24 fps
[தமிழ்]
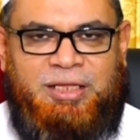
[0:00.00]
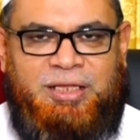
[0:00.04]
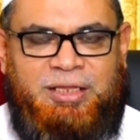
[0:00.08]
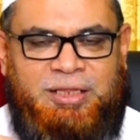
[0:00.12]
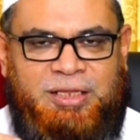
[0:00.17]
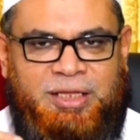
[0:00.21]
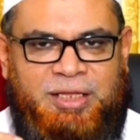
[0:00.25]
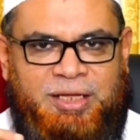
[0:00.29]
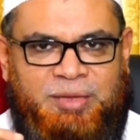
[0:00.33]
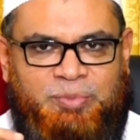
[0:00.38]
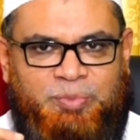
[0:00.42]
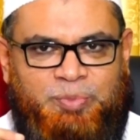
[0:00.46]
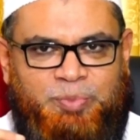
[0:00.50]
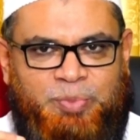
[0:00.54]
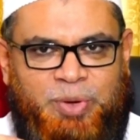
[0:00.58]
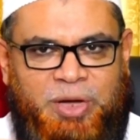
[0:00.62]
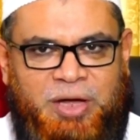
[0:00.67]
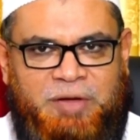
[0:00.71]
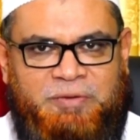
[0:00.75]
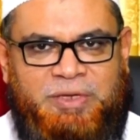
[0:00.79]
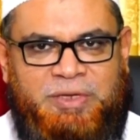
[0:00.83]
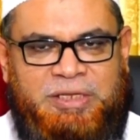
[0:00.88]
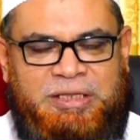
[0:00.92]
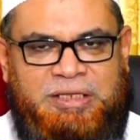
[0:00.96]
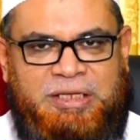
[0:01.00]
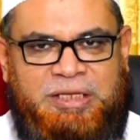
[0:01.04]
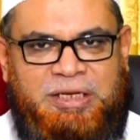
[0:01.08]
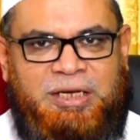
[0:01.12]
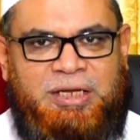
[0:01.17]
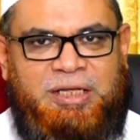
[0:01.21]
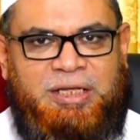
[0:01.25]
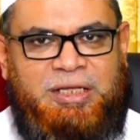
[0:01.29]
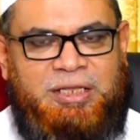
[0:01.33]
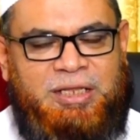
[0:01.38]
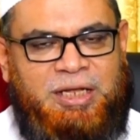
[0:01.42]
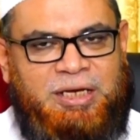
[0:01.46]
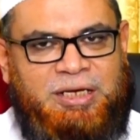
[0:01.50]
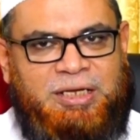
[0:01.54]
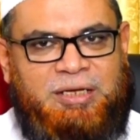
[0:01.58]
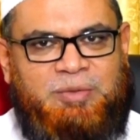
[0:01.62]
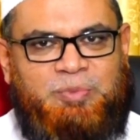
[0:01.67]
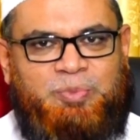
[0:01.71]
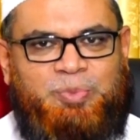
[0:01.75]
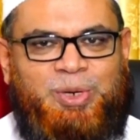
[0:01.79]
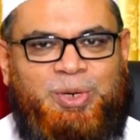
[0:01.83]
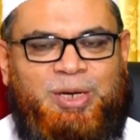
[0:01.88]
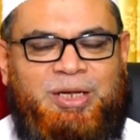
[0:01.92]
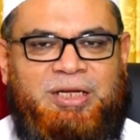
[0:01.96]
இந்த பாவத்தில் இதற்கு
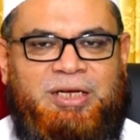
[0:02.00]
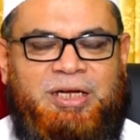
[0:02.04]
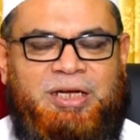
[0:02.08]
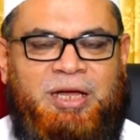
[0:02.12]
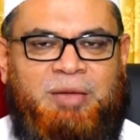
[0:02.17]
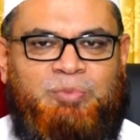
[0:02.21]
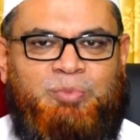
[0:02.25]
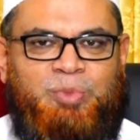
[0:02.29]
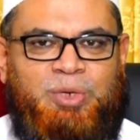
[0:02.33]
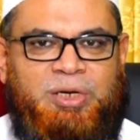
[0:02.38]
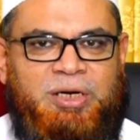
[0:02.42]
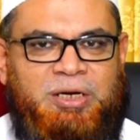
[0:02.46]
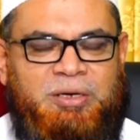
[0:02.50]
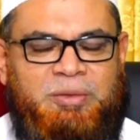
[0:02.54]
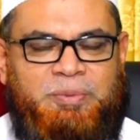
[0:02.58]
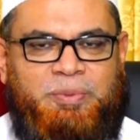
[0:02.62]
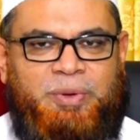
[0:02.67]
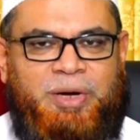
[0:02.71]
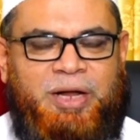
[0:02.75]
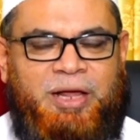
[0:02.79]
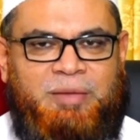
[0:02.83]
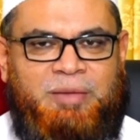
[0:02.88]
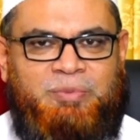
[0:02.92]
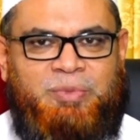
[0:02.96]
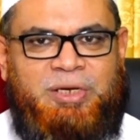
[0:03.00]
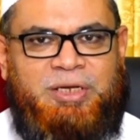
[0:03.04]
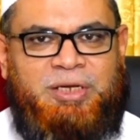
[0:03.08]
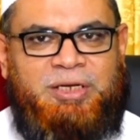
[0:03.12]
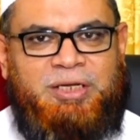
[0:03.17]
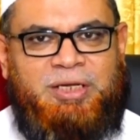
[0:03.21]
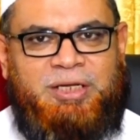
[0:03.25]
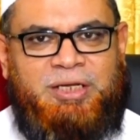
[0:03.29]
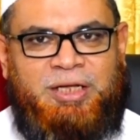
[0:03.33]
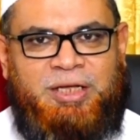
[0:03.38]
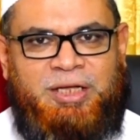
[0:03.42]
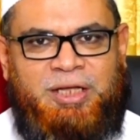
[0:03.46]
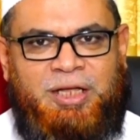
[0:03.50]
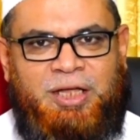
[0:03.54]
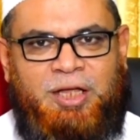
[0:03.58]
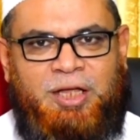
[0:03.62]
பிறகு நாம் ஈடுபடாமல் இருக்க